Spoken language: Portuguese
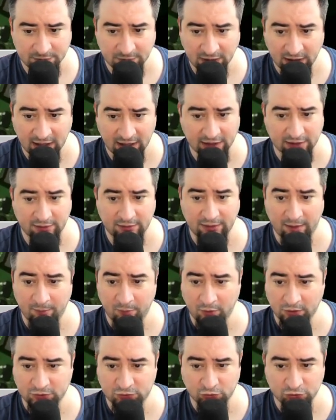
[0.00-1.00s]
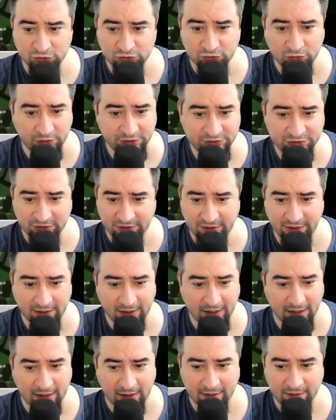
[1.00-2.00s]
Cara, na boa, tostou isso aqui,
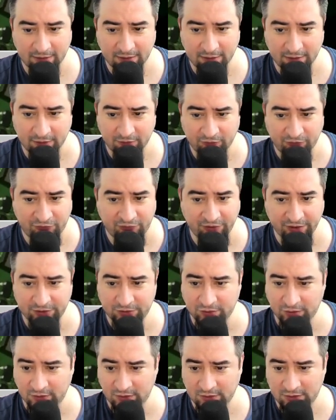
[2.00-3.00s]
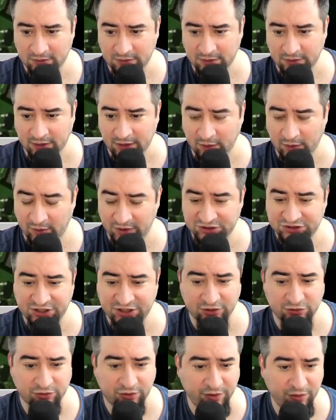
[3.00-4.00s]
cara. Fritou. Eu acho que
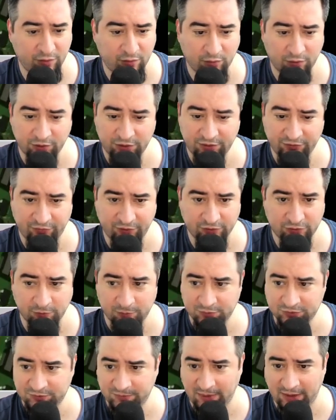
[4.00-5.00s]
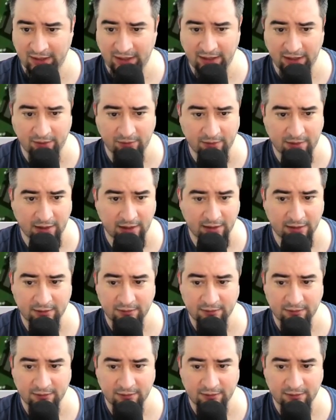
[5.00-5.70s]
entrou em curto e foi tudo pros beleléu, cara.